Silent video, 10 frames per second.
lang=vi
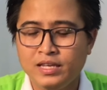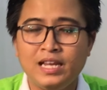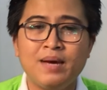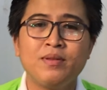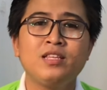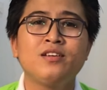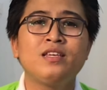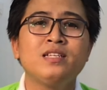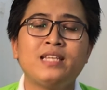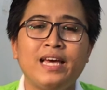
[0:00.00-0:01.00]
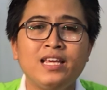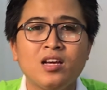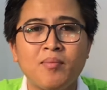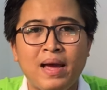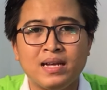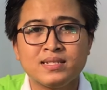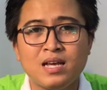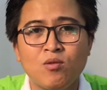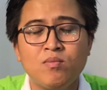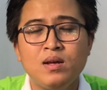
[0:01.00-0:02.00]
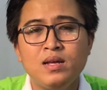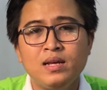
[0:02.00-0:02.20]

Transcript: vậy là mình vừa chia sẻ cho các bạn xong